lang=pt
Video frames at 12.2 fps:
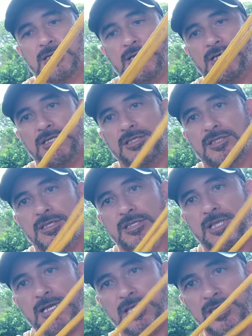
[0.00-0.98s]
Aí de
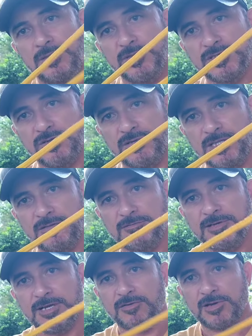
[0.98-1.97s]
daqui, pessoal, a gente
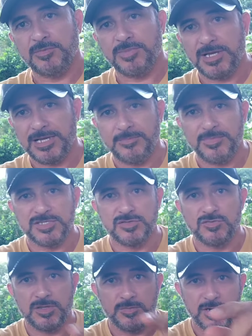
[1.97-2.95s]
vai agora para a
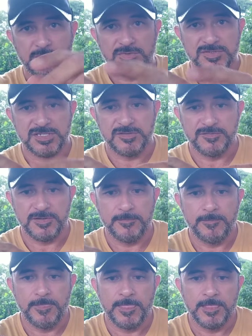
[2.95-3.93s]
cabeça do animal para você
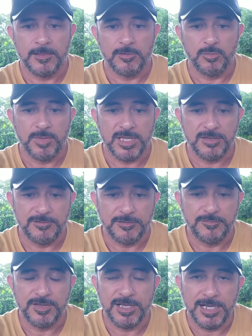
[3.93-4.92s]
ver como é que
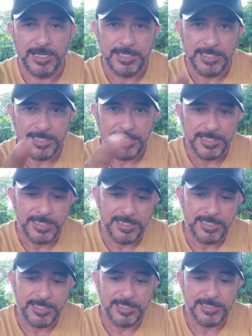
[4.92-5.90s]
vai ficar
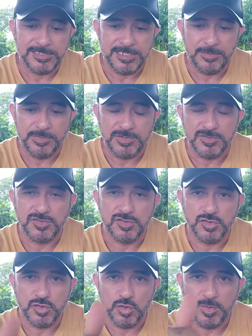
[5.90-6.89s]
é, esse cabeça
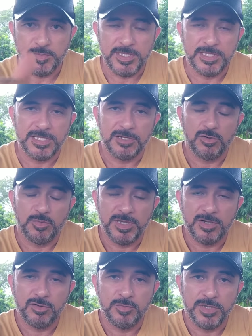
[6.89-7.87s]
sob medida.
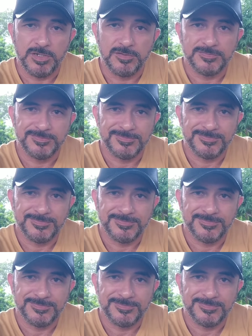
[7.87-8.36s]
Acompanha comigo.